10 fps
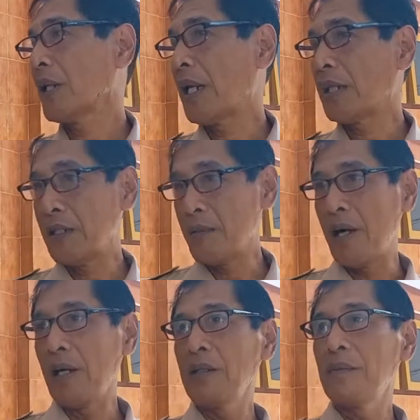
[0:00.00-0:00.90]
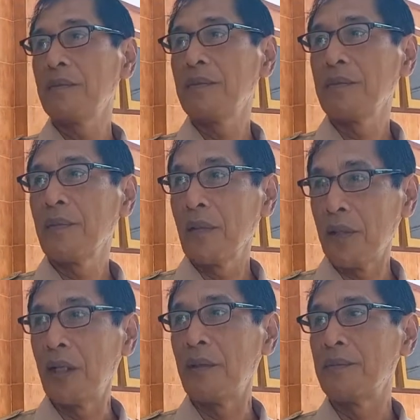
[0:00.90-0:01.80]
Kelas lima Kelas 5
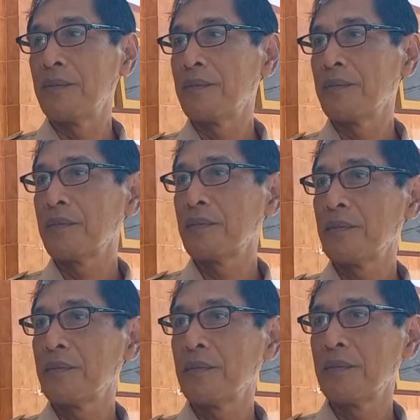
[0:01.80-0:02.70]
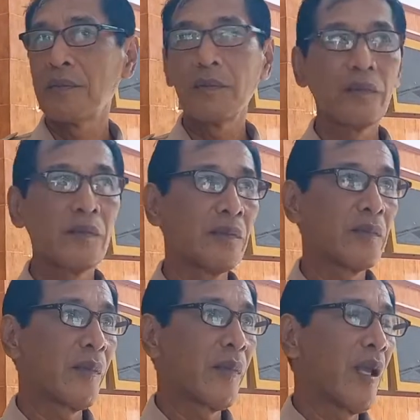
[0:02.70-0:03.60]
ya Itu kerusakan sudah mulai tahun
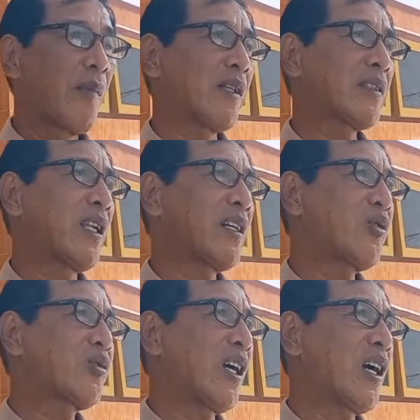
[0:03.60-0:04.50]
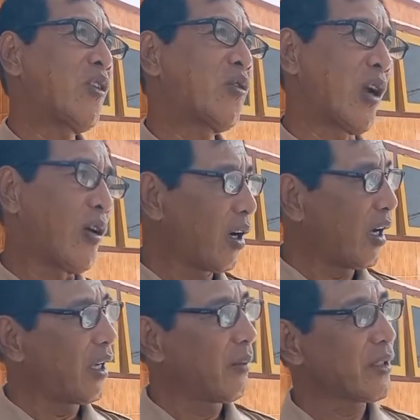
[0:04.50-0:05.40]
berapa? Masalah kerusakan udah enggak
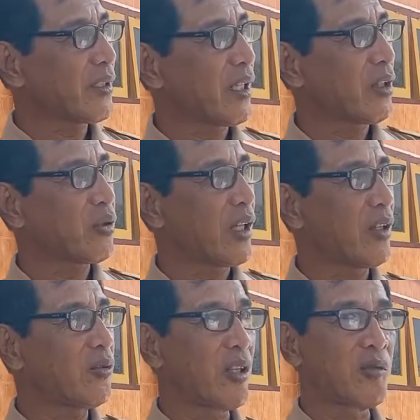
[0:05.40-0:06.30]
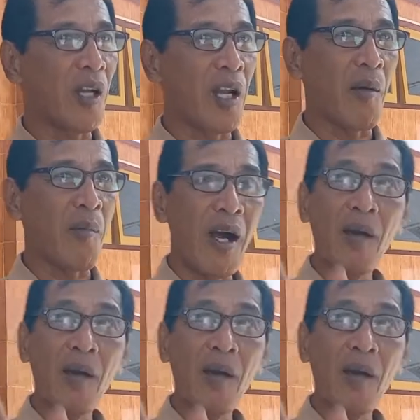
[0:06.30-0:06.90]
masalah kerusakan udah udah lama